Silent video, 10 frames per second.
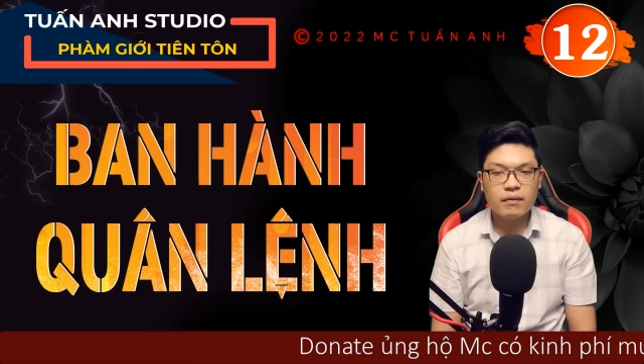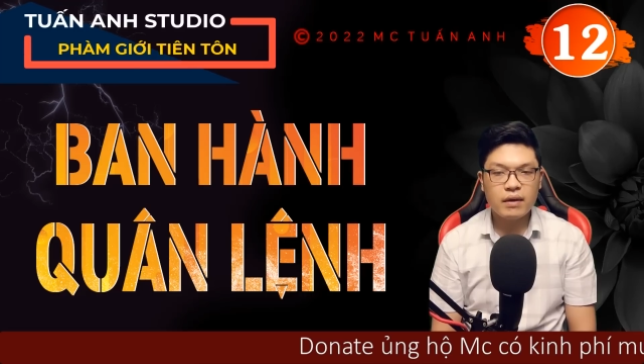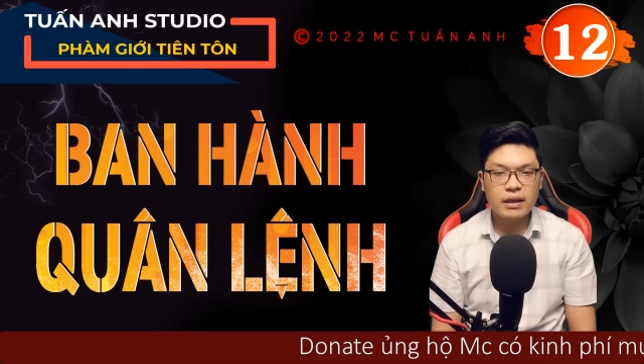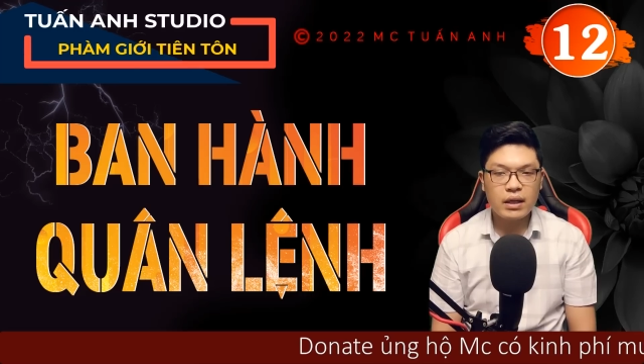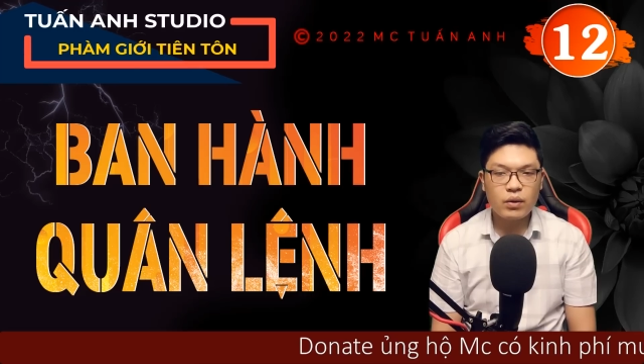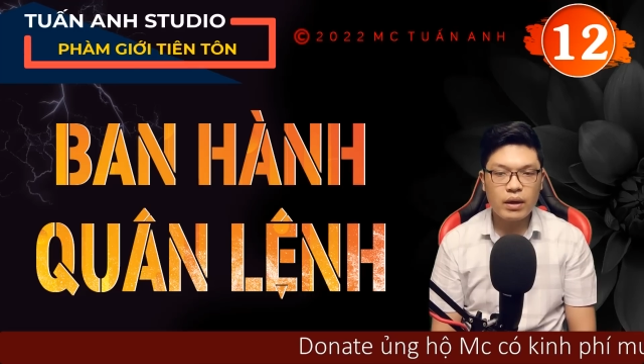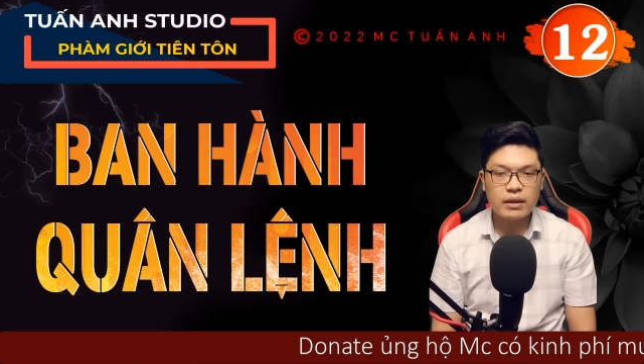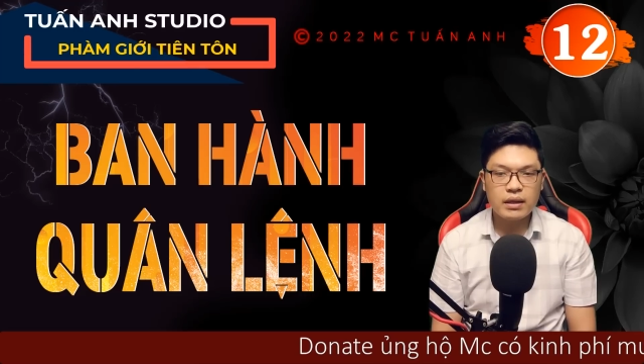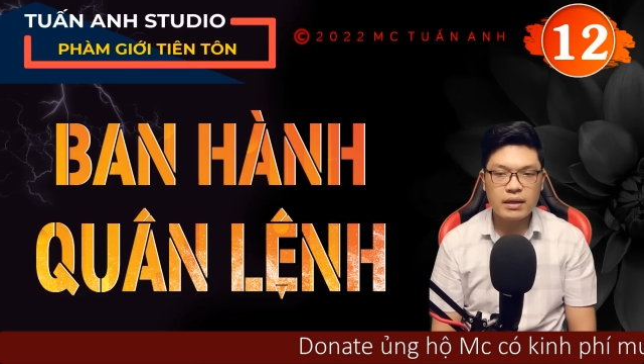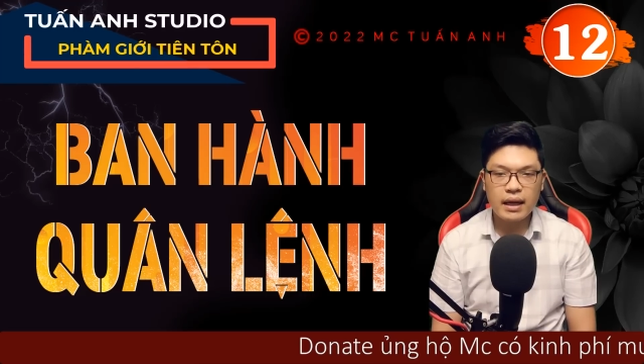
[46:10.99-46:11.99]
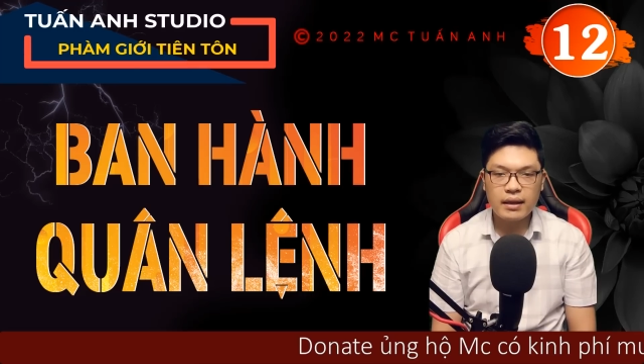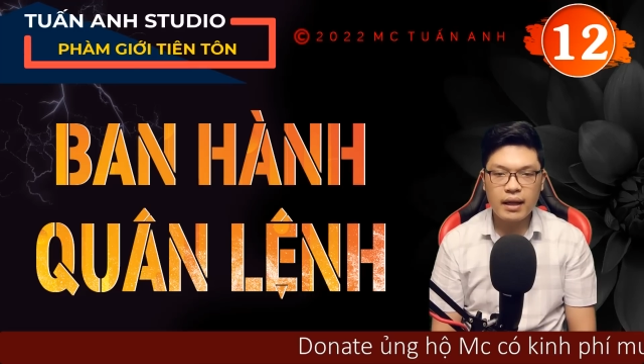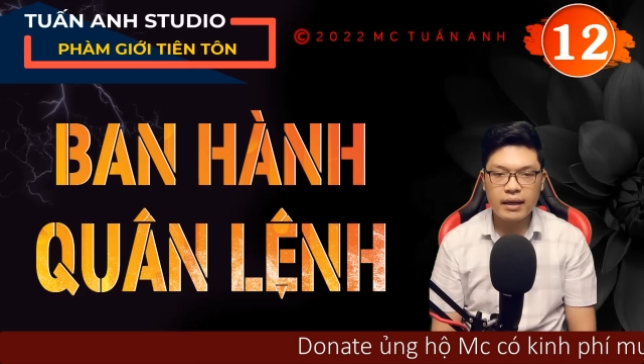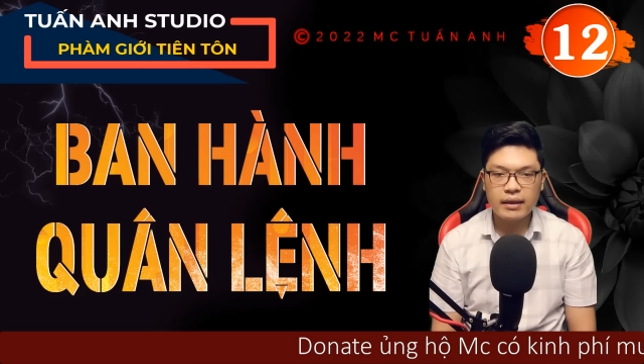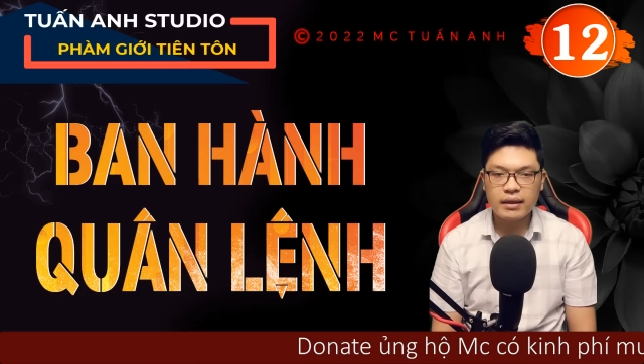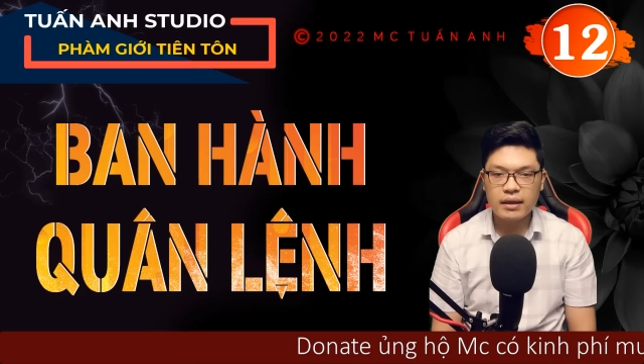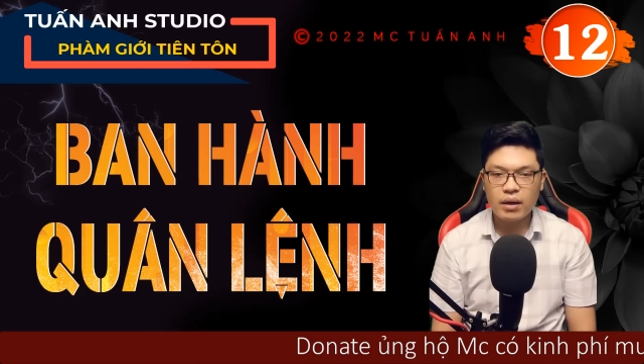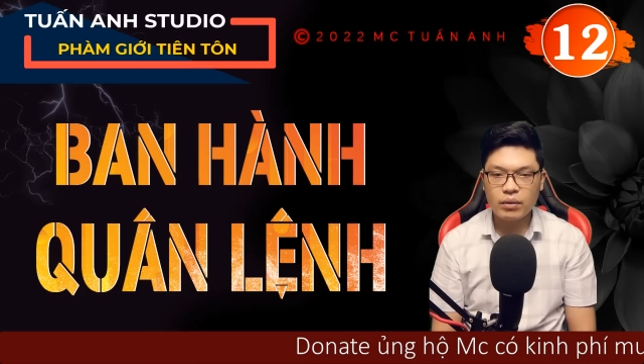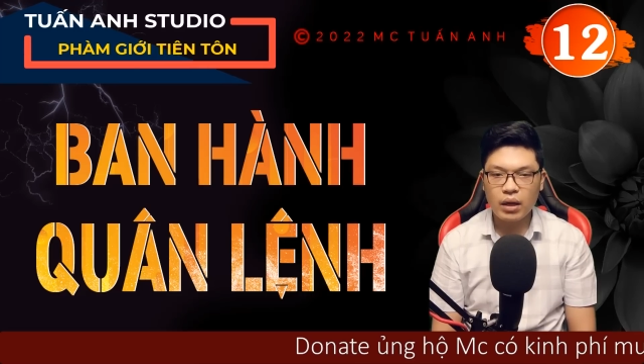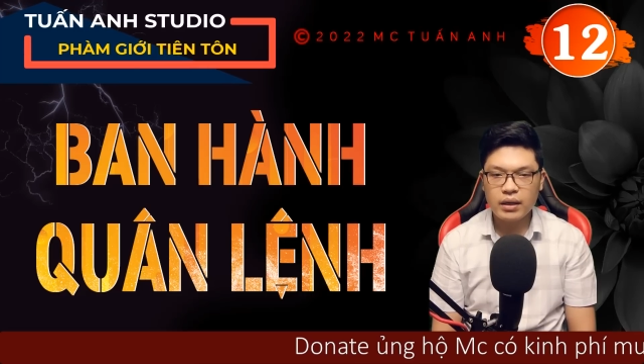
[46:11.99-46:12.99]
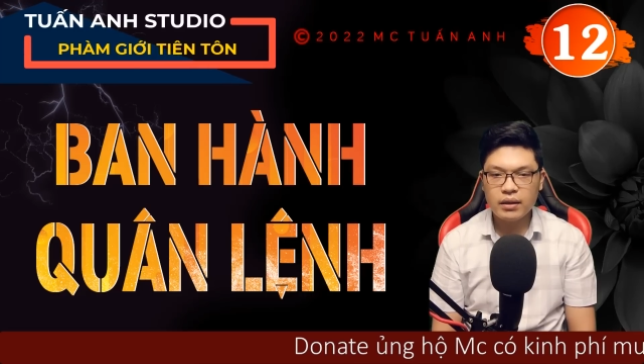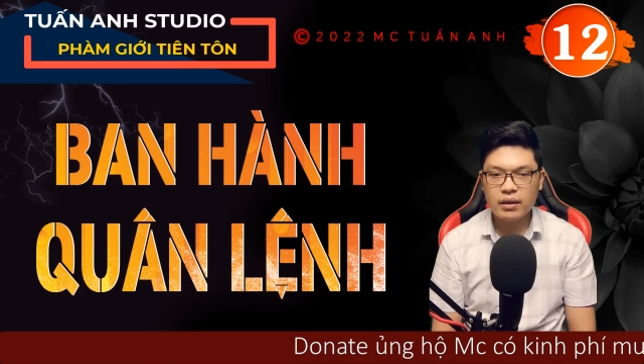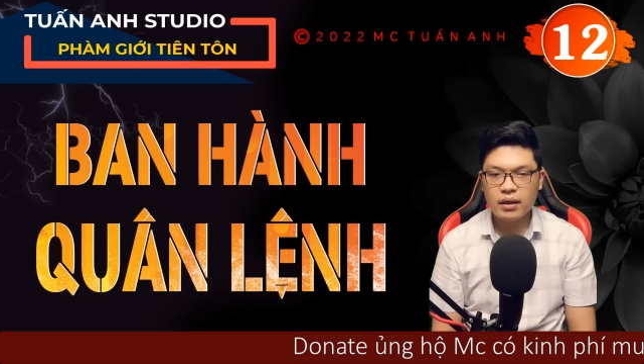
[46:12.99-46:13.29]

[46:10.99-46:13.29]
Vương Thanh Tuyền rất tán thành gật đầu nói,